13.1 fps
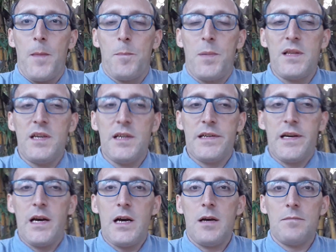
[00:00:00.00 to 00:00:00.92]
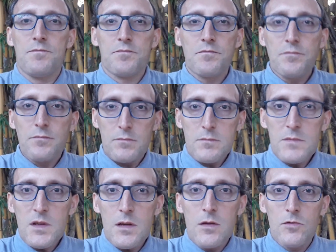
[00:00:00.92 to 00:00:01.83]
para deixar
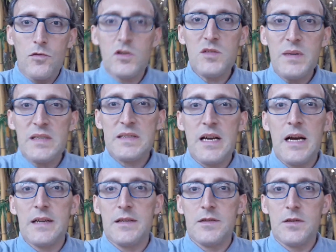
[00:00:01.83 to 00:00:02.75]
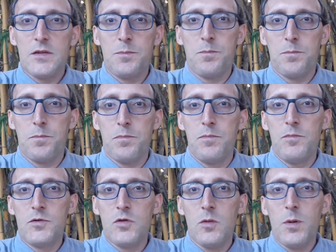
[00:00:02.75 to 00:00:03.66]
duas mensagens
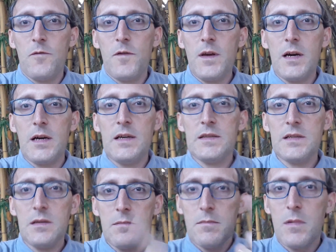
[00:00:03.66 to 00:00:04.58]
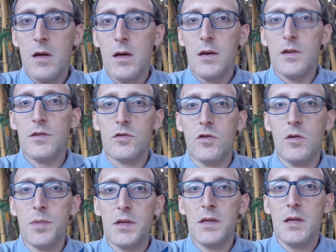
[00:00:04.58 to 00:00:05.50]
sobre vingança e
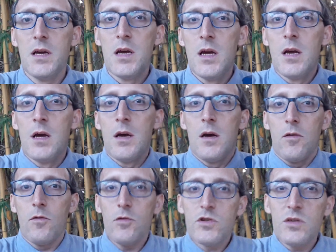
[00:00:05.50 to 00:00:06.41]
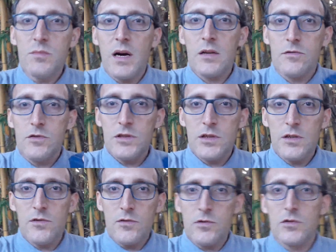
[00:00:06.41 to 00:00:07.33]
sobre o ultimato de
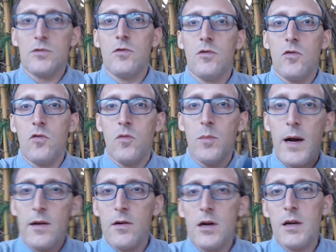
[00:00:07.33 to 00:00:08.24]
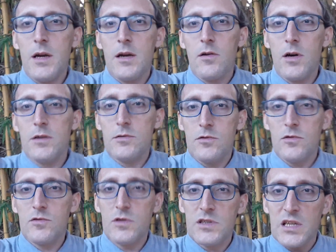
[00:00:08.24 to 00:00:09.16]
Jesus, o maior herói de
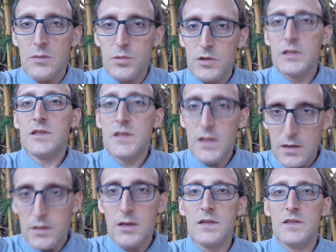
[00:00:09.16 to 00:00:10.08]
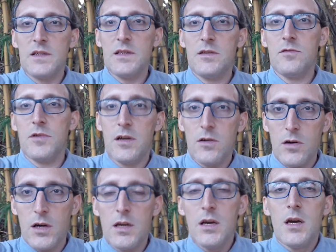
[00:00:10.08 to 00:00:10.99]
todos os tempos. E sim, existe um
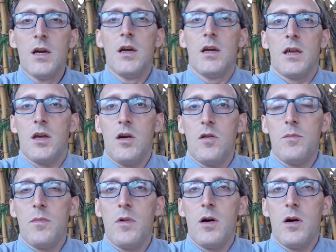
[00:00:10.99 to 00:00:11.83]
herói que é o